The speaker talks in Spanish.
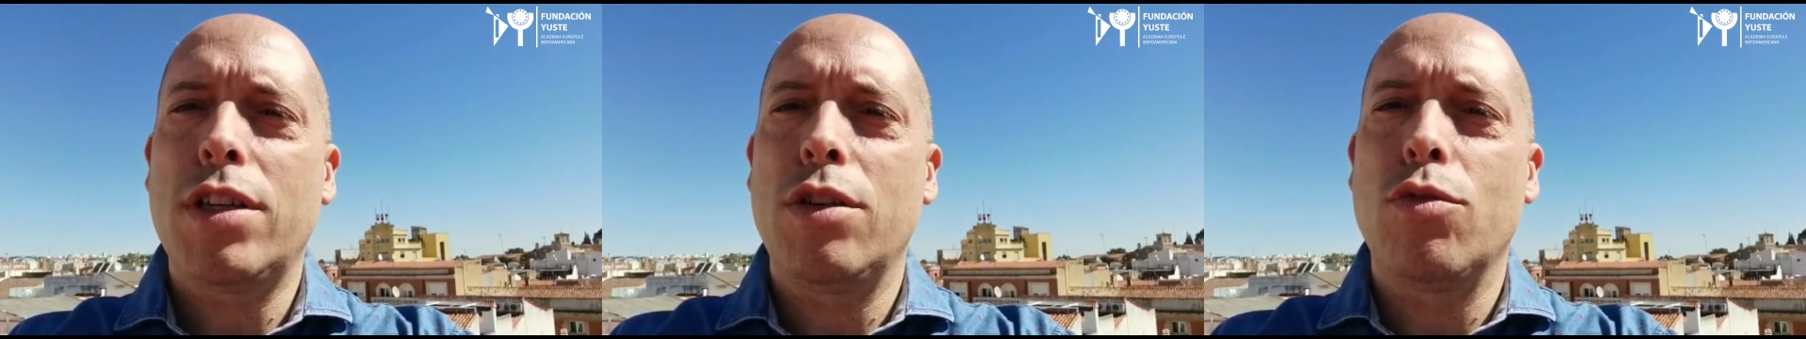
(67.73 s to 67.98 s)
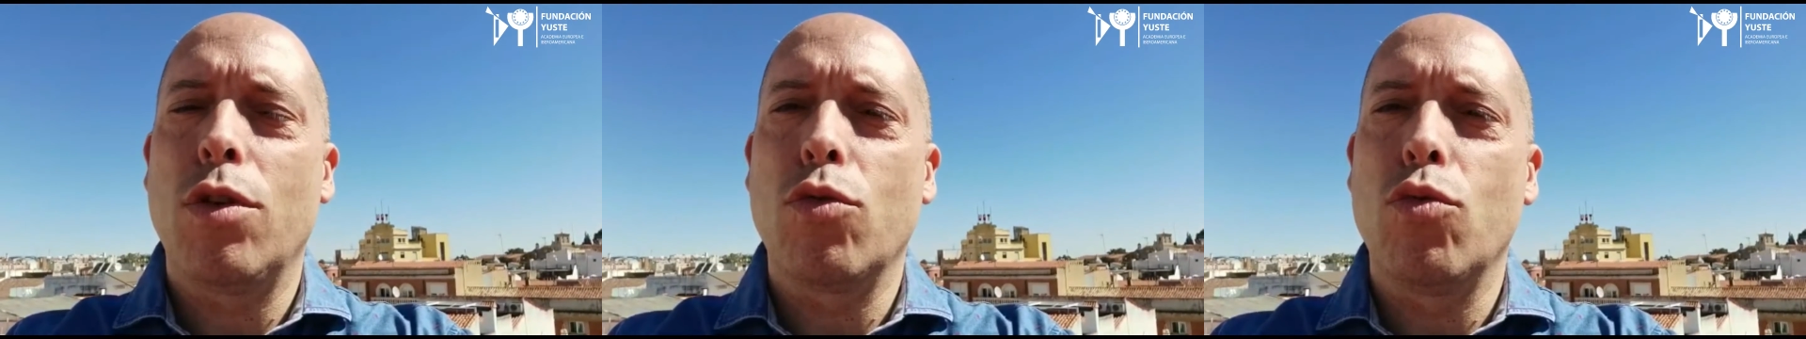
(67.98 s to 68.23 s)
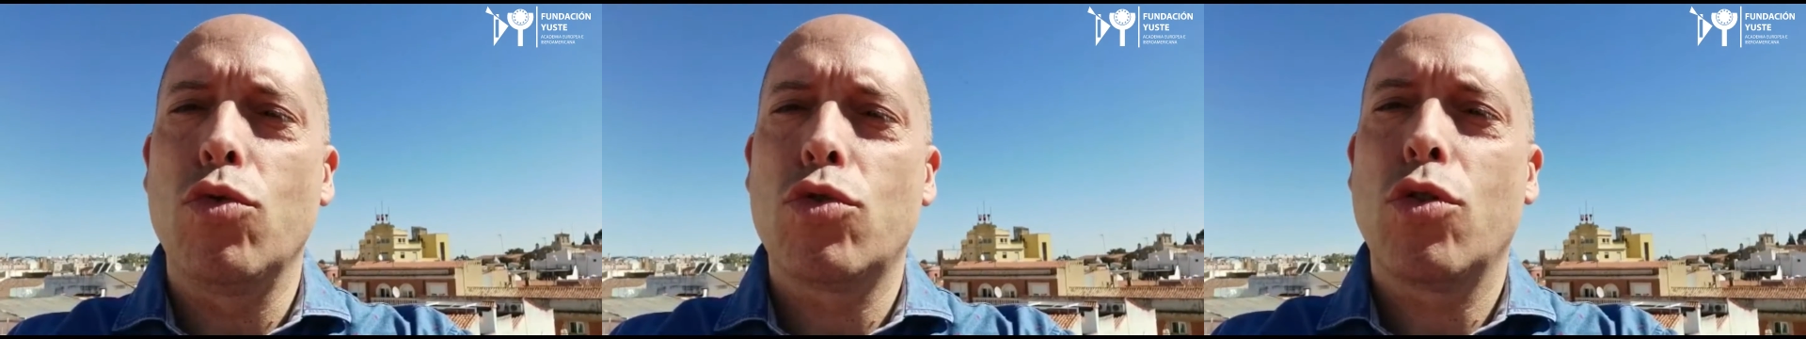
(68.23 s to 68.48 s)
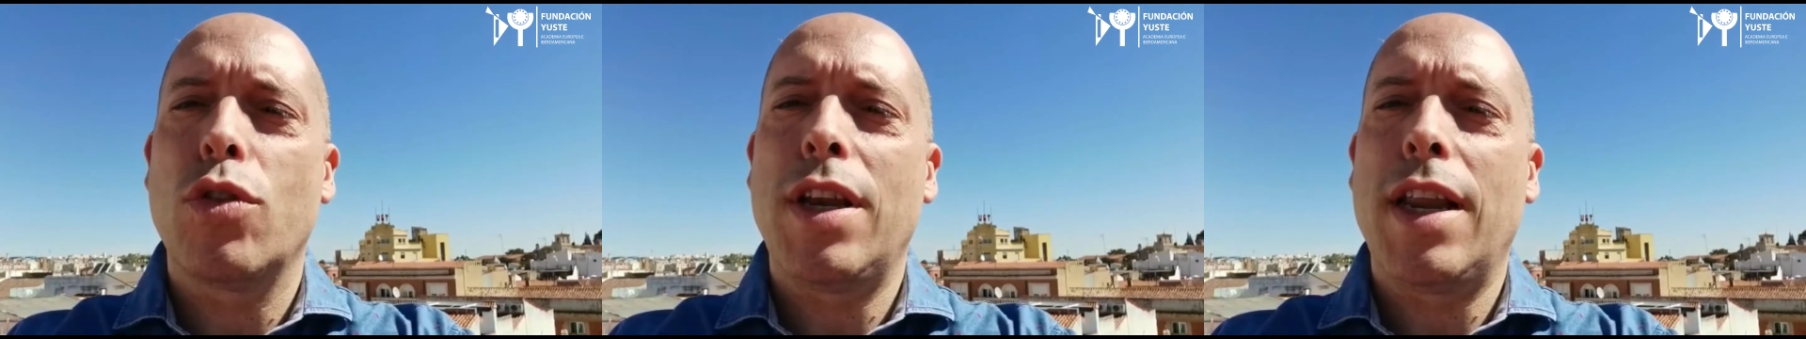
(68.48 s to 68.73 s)
sino el
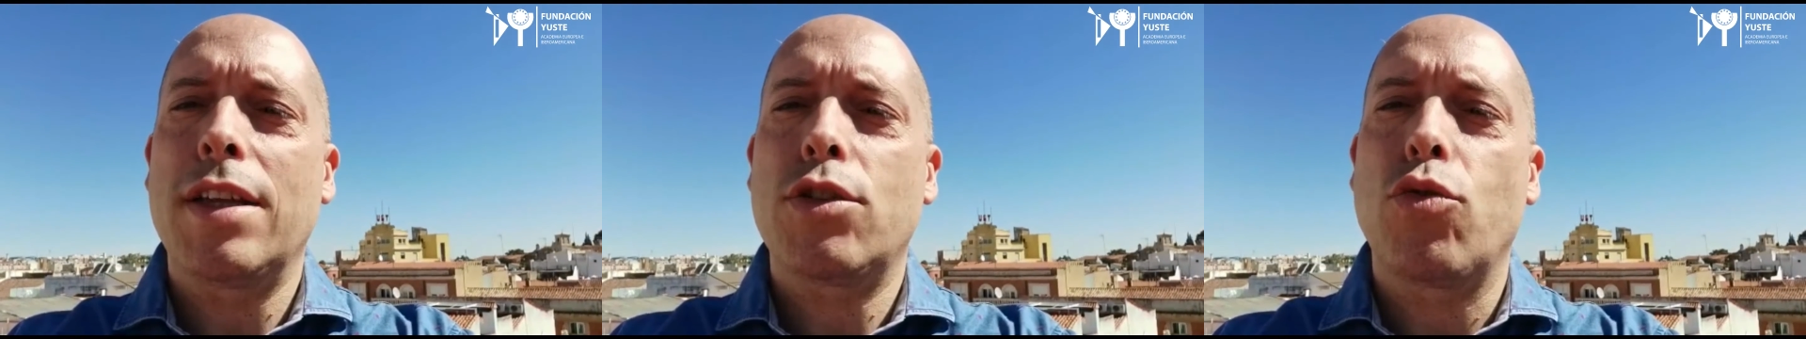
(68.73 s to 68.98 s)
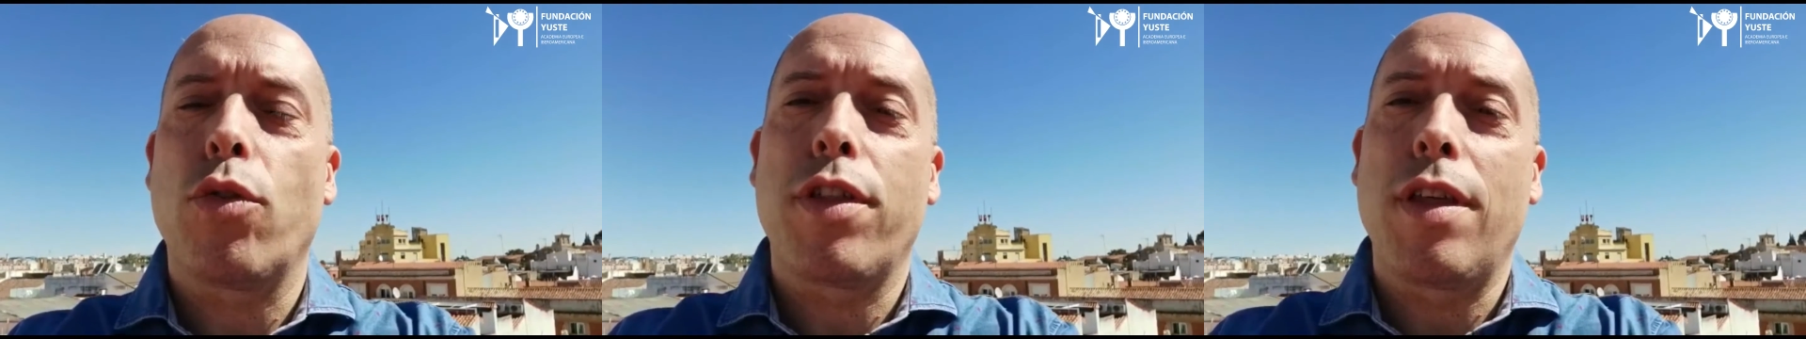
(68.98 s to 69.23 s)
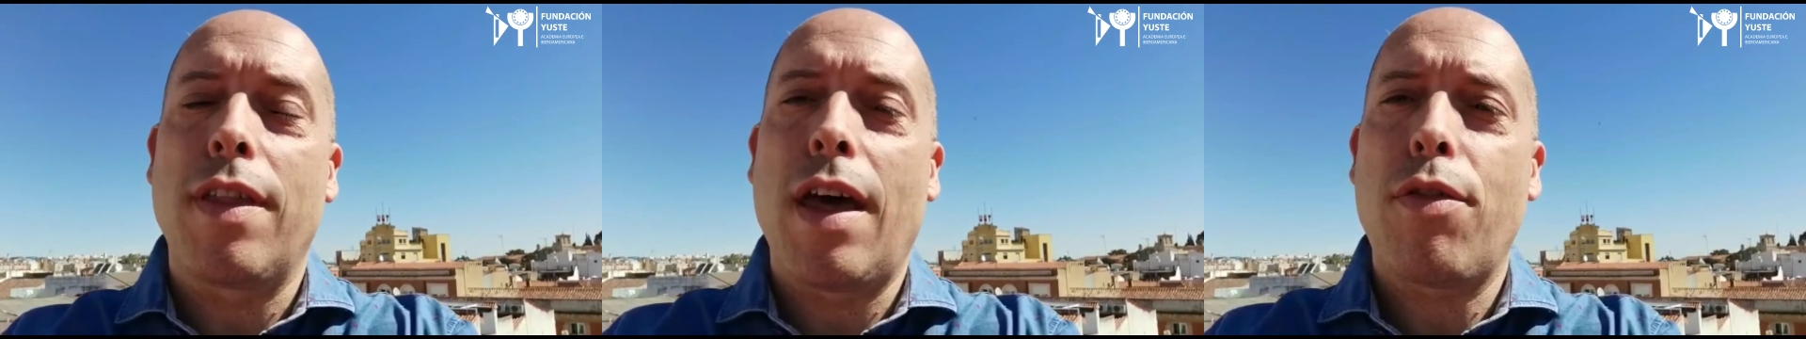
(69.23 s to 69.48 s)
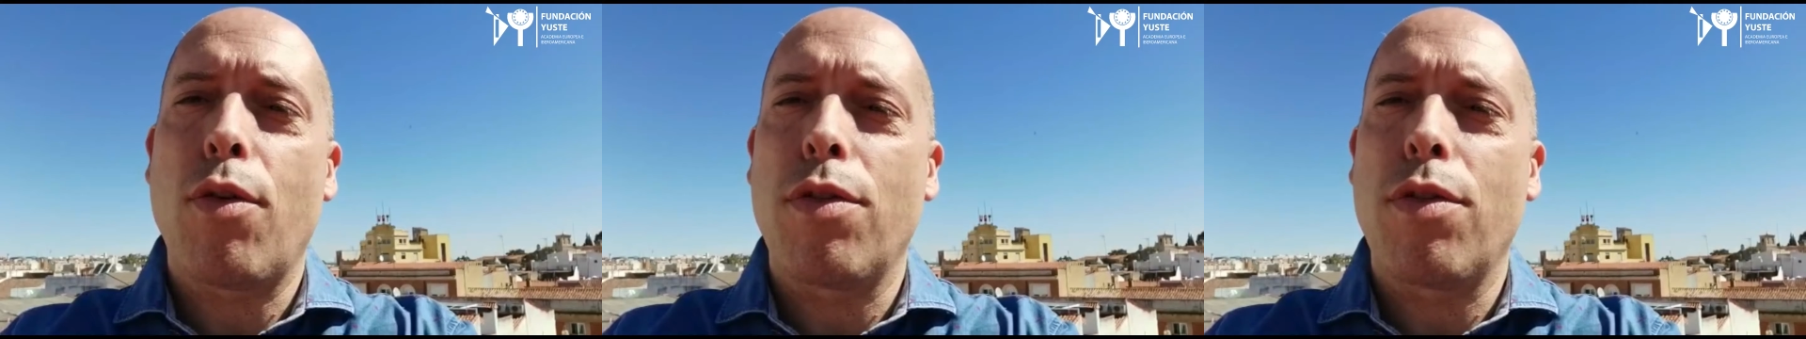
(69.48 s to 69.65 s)
curso de la sociedad